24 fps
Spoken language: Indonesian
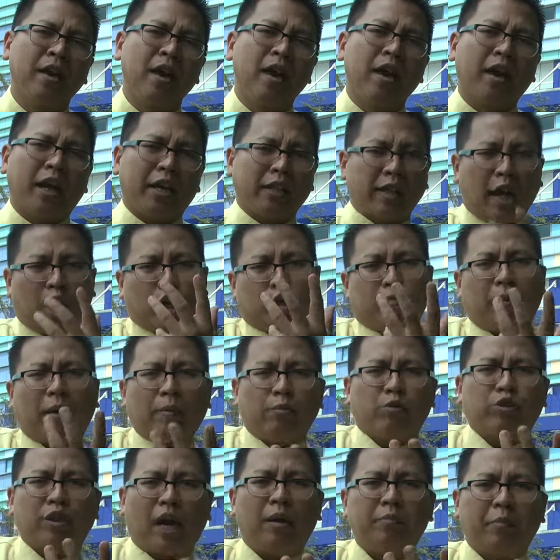Kita harus
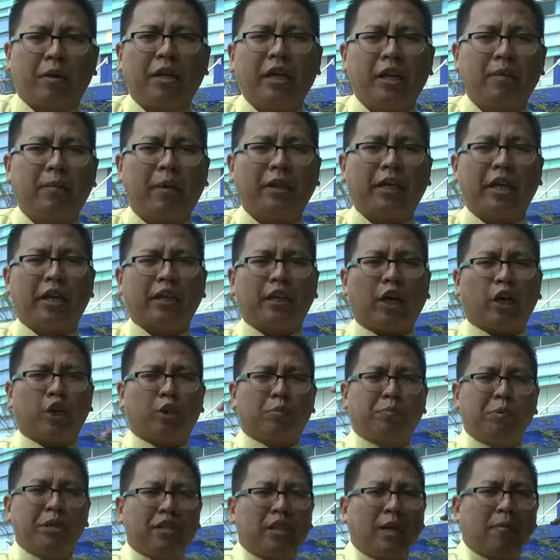mampu tahan berdiri berarti kita harus
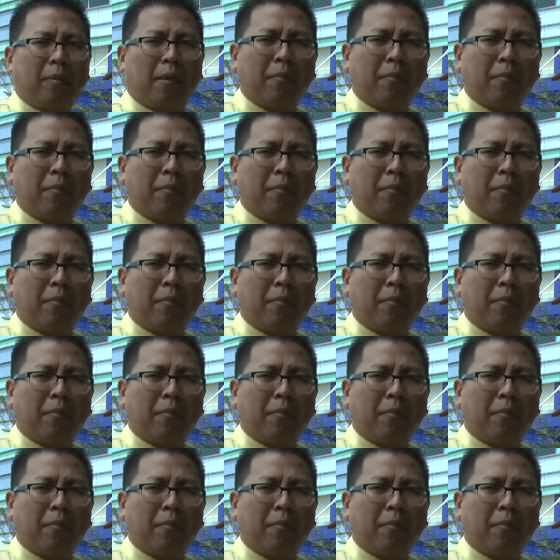bisa